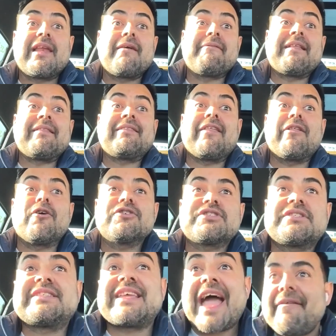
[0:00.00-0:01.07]
la
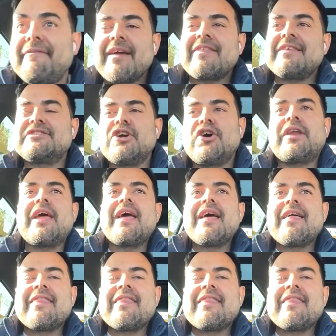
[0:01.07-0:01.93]
22 edición